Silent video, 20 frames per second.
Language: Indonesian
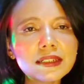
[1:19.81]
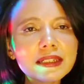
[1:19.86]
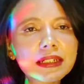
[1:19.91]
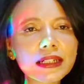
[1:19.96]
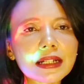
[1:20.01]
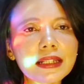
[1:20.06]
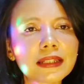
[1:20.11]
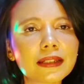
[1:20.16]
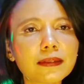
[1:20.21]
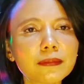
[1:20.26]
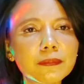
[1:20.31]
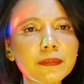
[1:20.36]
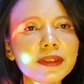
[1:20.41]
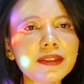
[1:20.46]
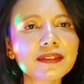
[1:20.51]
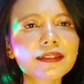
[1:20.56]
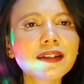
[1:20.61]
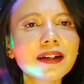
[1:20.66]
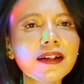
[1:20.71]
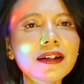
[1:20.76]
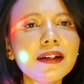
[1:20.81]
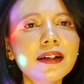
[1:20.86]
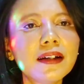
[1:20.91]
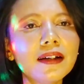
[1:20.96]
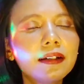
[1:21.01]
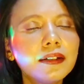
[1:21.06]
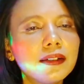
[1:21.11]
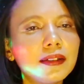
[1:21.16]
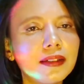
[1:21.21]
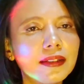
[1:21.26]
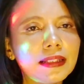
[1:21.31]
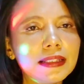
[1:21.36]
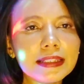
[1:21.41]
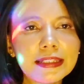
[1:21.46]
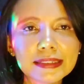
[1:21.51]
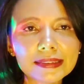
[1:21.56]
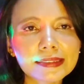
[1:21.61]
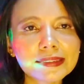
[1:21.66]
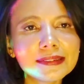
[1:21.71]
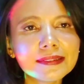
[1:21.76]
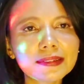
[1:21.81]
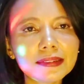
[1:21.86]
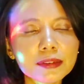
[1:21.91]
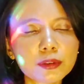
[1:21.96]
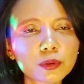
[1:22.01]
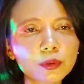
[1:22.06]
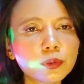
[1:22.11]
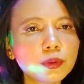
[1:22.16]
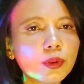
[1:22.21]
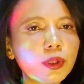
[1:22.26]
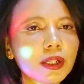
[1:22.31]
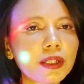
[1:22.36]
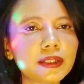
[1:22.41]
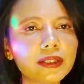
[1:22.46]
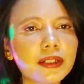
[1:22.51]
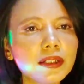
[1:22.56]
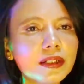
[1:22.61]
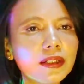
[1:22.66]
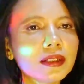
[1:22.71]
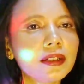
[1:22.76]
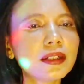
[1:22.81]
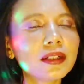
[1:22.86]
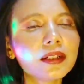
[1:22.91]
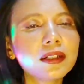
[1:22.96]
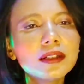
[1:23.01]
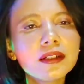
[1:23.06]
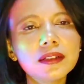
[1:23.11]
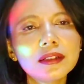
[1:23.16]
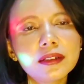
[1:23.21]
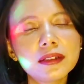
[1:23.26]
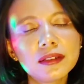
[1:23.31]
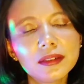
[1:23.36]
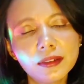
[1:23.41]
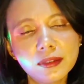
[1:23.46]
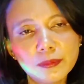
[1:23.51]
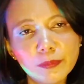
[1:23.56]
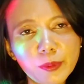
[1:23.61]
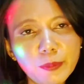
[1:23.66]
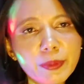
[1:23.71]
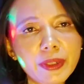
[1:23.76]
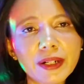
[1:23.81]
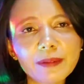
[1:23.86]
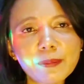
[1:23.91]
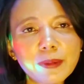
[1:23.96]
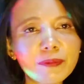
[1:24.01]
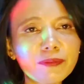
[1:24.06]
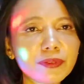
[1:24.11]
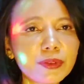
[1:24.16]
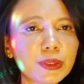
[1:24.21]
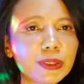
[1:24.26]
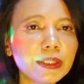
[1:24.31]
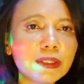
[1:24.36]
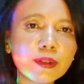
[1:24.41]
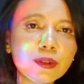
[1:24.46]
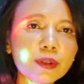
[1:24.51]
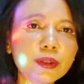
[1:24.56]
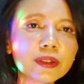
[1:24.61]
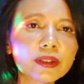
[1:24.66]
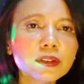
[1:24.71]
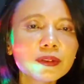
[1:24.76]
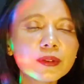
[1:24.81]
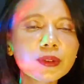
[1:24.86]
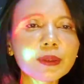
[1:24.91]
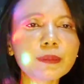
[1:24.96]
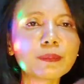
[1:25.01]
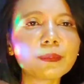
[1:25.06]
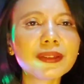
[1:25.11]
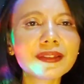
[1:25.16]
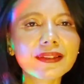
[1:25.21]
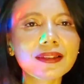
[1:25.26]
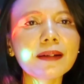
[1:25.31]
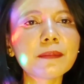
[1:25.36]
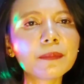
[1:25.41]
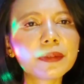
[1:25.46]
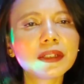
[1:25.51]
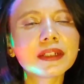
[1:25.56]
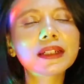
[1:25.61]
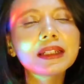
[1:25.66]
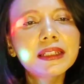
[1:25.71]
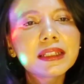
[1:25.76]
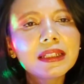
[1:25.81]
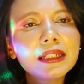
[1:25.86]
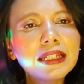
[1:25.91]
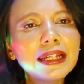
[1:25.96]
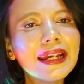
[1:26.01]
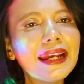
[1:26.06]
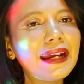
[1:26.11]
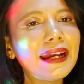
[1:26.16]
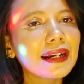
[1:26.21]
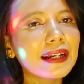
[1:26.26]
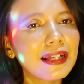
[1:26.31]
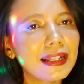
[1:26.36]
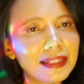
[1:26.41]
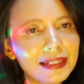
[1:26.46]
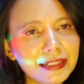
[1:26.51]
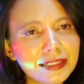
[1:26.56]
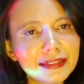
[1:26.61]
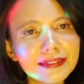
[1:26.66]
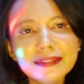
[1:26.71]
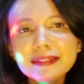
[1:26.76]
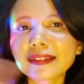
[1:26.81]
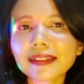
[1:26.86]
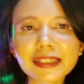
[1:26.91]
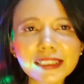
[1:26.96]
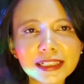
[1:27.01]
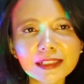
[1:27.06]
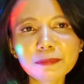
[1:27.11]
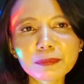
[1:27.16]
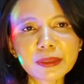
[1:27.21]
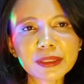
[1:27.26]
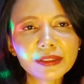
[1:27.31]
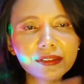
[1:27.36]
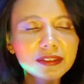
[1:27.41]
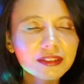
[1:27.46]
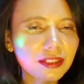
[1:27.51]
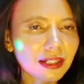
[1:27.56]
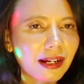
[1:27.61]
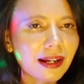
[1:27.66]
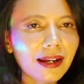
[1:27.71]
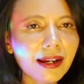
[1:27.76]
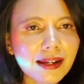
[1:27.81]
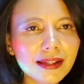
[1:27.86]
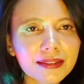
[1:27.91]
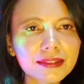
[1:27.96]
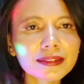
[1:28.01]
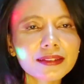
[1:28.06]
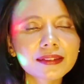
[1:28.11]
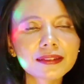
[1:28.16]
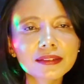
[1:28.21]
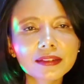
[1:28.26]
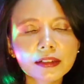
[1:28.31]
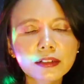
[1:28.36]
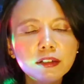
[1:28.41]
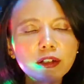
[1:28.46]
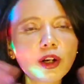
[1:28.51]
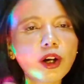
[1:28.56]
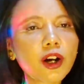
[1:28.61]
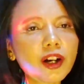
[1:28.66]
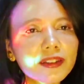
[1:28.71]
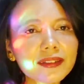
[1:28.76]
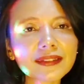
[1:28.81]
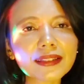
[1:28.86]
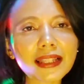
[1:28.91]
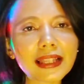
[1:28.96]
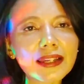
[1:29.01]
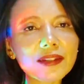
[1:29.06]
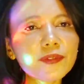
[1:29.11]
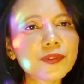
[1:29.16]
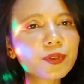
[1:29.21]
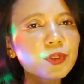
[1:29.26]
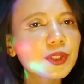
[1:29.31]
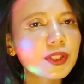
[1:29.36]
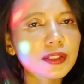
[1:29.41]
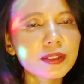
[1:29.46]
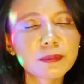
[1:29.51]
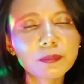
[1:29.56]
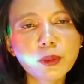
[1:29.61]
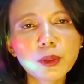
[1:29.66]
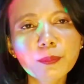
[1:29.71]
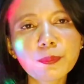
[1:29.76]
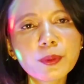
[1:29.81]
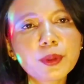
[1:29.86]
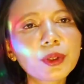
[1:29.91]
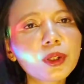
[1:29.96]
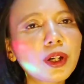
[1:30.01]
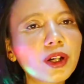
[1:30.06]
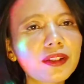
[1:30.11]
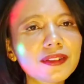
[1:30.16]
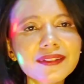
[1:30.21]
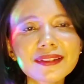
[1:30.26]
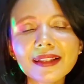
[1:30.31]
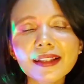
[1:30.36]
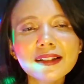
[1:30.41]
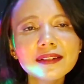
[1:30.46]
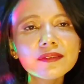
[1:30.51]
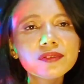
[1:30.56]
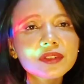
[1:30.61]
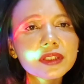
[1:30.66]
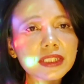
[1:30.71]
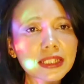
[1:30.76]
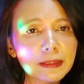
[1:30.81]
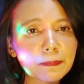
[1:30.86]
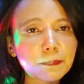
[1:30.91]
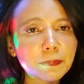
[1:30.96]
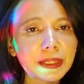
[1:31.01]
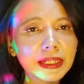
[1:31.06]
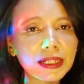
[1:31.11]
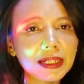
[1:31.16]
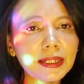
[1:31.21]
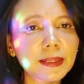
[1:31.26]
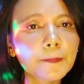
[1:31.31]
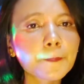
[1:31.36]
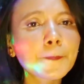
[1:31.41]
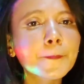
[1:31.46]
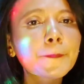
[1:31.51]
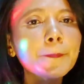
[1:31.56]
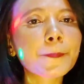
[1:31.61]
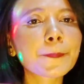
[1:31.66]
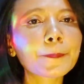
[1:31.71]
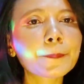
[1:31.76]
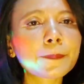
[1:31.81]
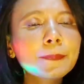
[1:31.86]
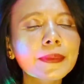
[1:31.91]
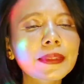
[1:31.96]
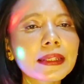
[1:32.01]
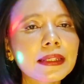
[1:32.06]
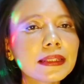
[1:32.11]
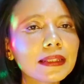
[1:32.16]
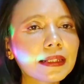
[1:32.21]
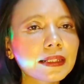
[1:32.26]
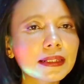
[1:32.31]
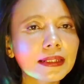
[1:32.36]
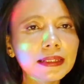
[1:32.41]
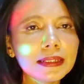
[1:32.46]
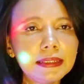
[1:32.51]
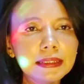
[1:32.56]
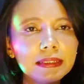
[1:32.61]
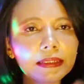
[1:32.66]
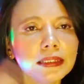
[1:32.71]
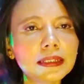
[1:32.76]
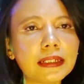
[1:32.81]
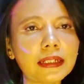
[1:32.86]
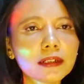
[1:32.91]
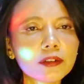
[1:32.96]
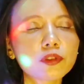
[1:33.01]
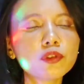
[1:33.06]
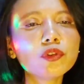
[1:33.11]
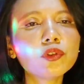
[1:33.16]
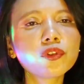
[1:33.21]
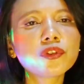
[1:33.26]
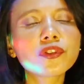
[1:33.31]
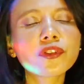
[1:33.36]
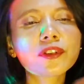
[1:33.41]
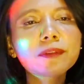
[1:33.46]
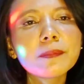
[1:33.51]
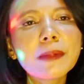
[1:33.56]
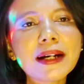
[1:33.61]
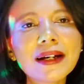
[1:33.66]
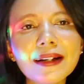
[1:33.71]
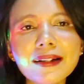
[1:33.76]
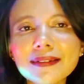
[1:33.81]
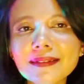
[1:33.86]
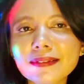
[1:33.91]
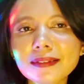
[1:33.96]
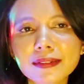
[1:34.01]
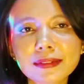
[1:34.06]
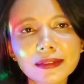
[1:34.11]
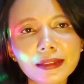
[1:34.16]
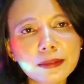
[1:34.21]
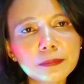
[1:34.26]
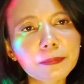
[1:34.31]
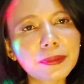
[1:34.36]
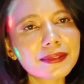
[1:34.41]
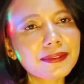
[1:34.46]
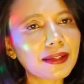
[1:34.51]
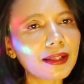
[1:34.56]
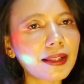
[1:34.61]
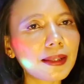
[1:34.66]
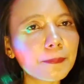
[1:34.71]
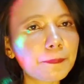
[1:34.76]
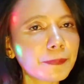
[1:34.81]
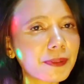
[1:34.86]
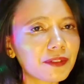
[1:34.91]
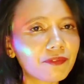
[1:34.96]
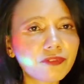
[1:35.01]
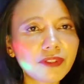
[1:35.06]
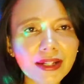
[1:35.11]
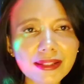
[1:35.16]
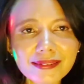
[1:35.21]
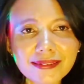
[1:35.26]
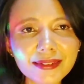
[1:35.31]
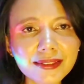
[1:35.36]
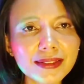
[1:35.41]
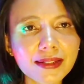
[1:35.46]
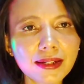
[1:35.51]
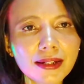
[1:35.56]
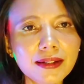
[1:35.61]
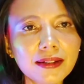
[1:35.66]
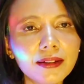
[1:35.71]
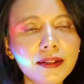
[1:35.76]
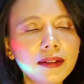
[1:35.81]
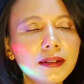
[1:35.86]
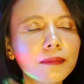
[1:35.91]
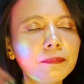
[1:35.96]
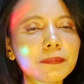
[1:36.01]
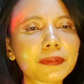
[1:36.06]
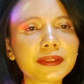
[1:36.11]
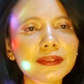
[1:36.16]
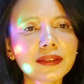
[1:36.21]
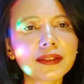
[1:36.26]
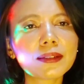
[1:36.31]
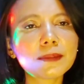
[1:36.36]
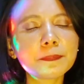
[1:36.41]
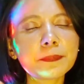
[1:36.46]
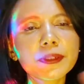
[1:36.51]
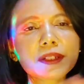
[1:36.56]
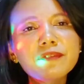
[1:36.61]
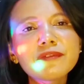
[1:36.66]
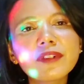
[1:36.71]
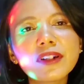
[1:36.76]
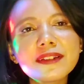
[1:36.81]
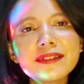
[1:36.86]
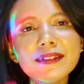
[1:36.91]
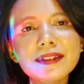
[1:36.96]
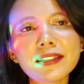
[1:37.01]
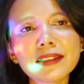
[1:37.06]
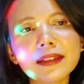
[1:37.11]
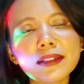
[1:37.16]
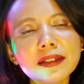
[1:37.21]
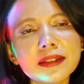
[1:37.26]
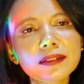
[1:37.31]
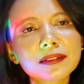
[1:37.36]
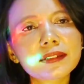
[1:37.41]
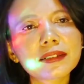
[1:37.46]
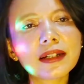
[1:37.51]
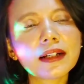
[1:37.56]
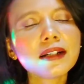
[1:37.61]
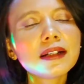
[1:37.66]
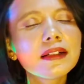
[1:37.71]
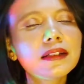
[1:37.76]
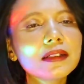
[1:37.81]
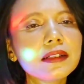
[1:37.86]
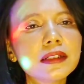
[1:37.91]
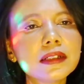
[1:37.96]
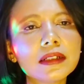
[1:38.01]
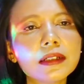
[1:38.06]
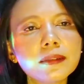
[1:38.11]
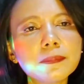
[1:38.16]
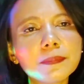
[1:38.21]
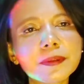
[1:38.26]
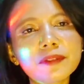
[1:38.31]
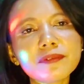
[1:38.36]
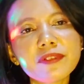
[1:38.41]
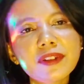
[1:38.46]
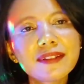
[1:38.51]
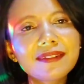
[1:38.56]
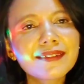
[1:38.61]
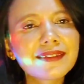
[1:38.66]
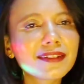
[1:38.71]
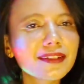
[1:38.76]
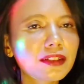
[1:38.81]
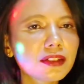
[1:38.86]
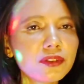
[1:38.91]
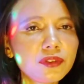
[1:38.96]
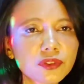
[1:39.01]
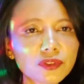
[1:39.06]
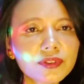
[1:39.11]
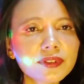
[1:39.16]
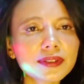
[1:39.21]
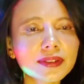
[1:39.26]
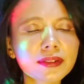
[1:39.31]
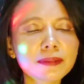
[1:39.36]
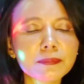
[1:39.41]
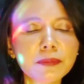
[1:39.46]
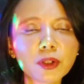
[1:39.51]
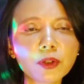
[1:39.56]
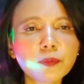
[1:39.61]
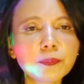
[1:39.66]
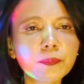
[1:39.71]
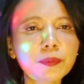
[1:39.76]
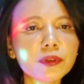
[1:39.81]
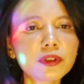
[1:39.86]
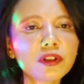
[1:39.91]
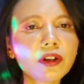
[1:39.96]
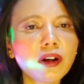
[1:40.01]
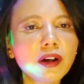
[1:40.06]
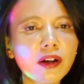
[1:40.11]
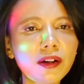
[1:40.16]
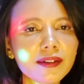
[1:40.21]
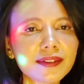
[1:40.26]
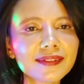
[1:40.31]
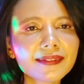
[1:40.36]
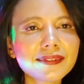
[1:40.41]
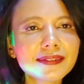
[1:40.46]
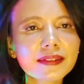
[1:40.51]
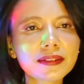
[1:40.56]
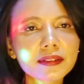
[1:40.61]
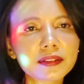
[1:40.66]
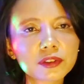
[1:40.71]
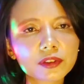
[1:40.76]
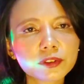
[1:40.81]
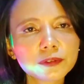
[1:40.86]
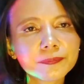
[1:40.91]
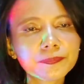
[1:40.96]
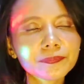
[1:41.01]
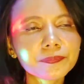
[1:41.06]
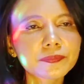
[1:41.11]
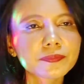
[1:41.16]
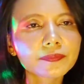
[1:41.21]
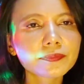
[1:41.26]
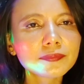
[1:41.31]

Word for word: Jadi kalian bisa lihat di situ ada uh, beberapa video gitu yang bisa beri kalian sedikit pencerahan tentang host live chat maupun host live streaming. Nah, kali ini aku khusus bahas tentang masalah privasi ya. Masalah privasi ini entah privasinya user maupun host gitu.